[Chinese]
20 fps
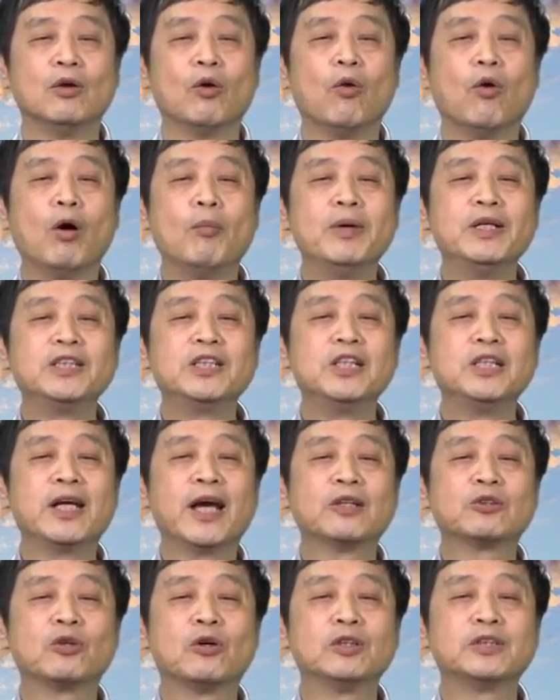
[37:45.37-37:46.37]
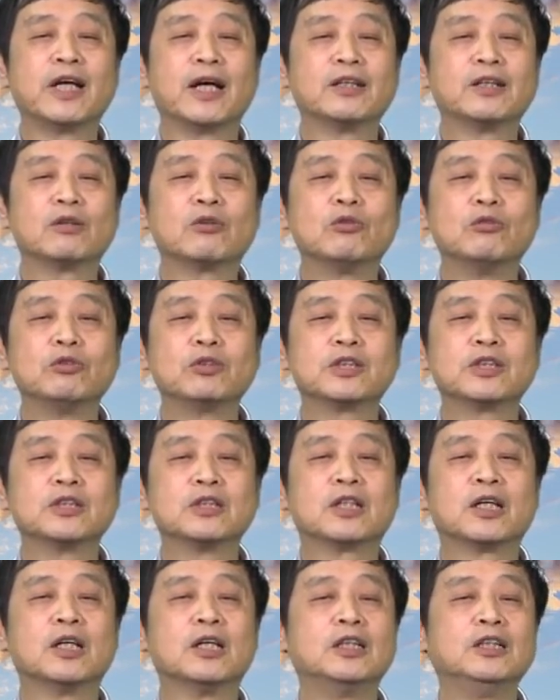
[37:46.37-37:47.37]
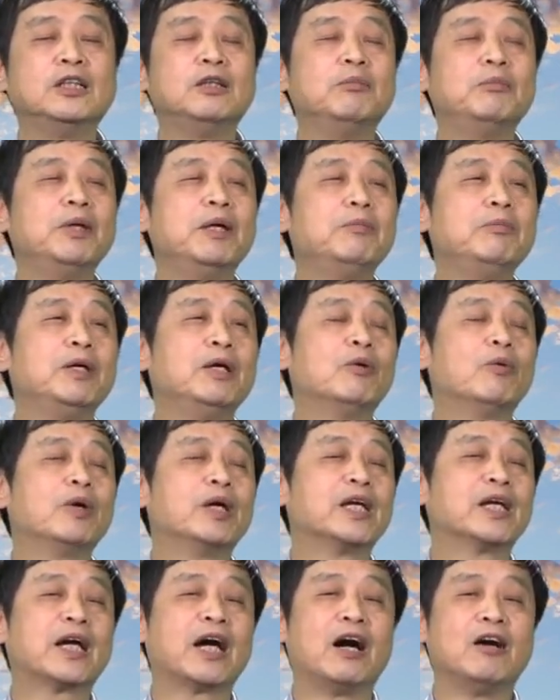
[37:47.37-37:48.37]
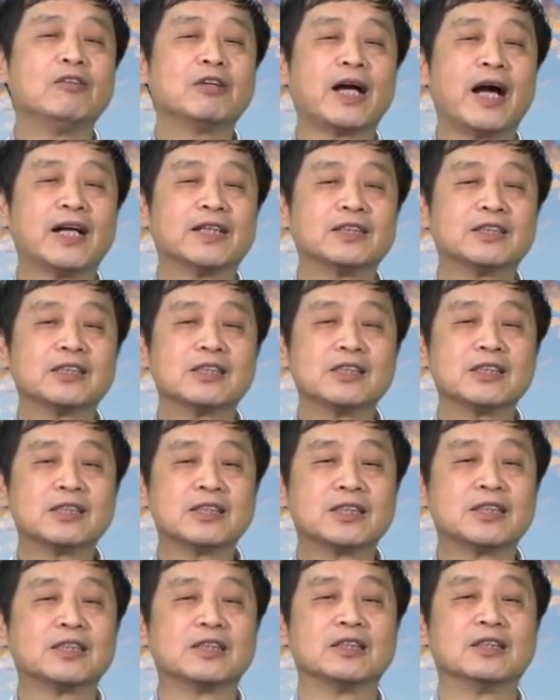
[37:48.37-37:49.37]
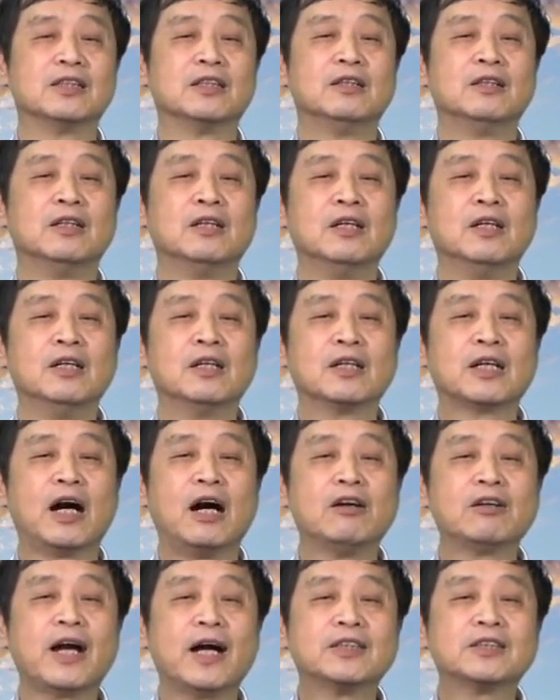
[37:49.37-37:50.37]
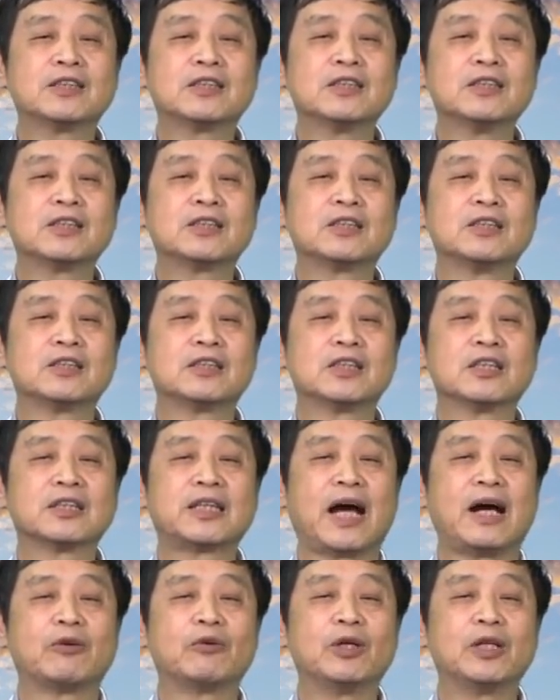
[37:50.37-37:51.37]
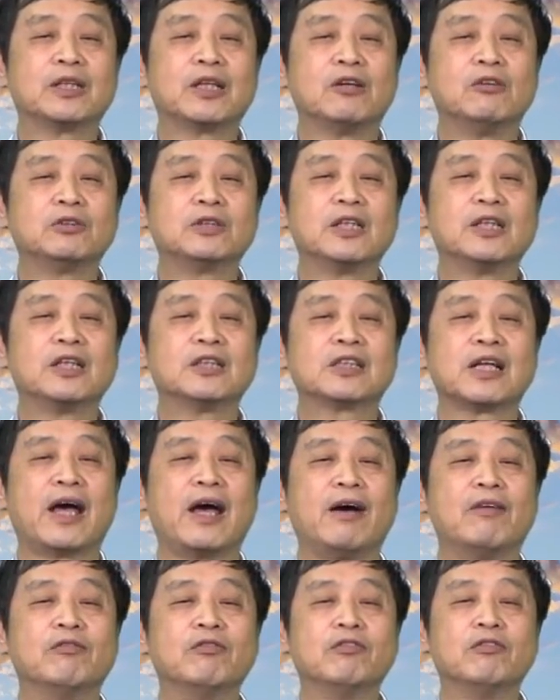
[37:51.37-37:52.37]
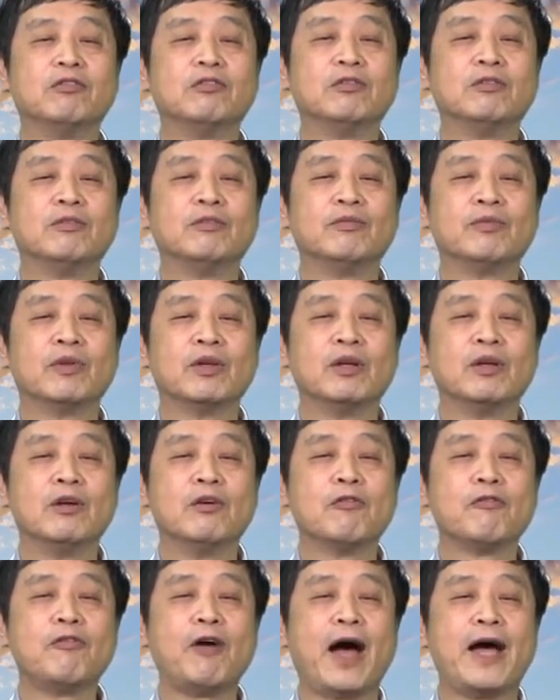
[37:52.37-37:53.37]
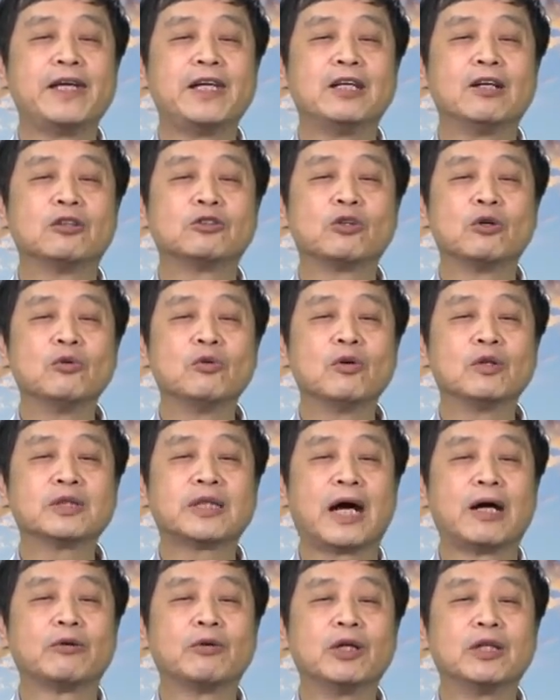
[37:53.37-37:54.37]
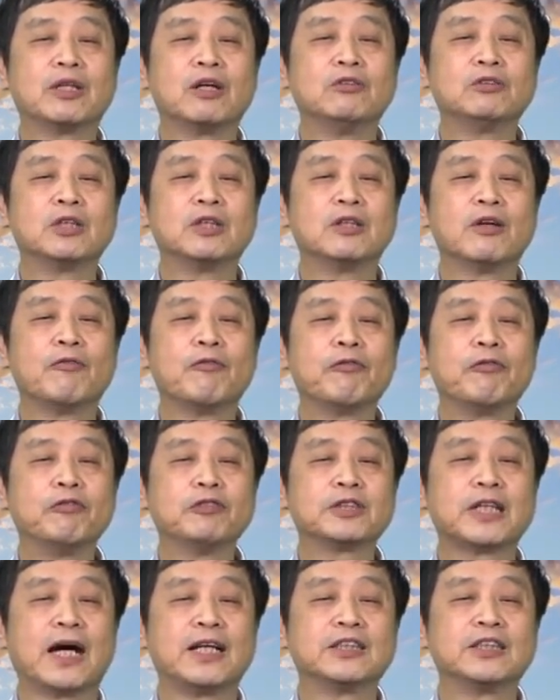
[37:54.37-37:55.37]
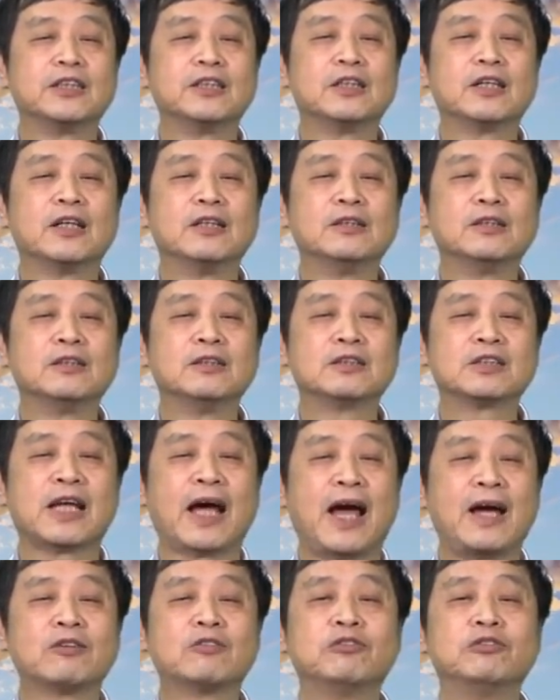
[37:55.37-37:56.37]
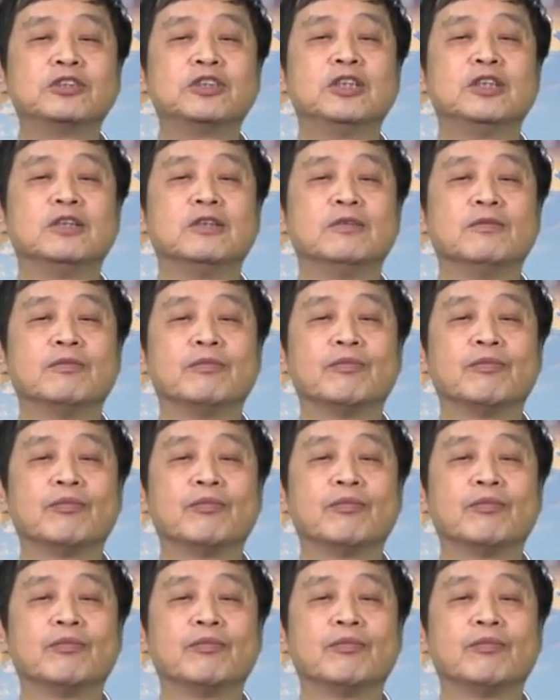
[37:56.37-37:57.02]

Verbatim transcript: 我们今天所讲的故事可以命名为“高岗之死”。高岗之死是党内斗争的产物，反映了中共党内斗争的复杂性跟残酷性。